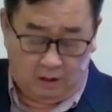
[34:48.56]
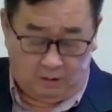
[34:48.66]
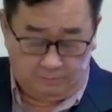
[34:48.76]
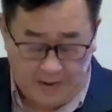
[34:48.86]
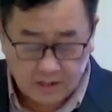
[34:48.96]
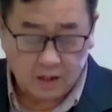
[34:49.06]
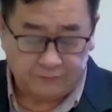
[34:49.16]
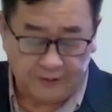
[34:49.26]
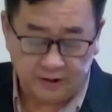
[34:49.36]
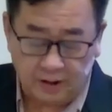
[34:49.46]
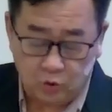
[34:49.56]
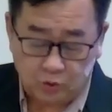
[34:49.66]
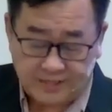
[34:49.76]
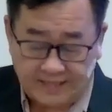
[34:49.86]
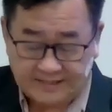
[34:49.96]
马可福音第五
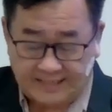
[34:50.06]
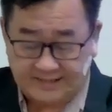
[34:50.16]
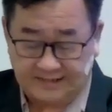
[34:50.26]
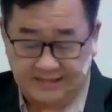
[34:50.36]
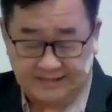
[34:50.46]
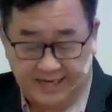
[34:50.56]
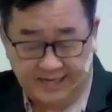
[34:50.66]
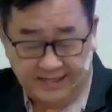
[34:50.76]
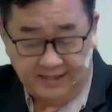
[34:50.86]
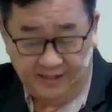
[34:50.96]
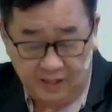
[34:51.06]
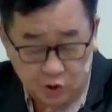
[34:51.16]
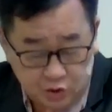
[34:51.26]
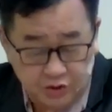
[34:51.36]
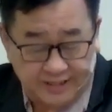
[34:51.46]
章三十七节，于
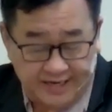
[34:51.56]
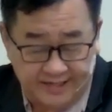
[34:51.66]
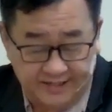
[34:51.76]
是呢，